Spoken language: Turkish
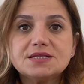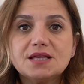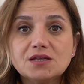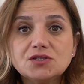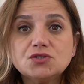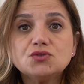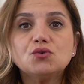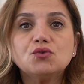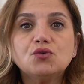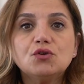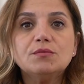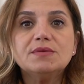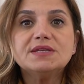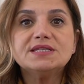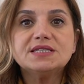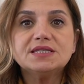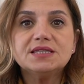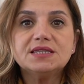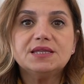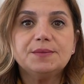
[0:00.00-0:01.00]
Saç
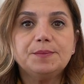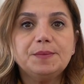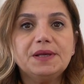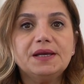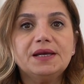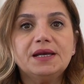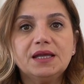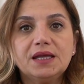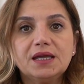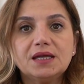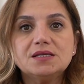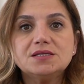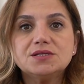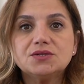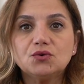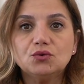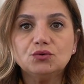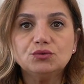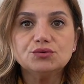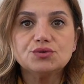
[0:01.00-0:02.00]
dökülmesinin tiplerine
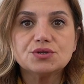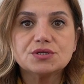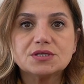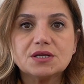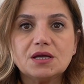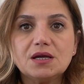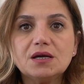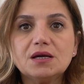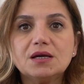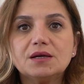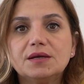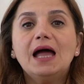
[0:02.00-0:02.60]
gelecek olursak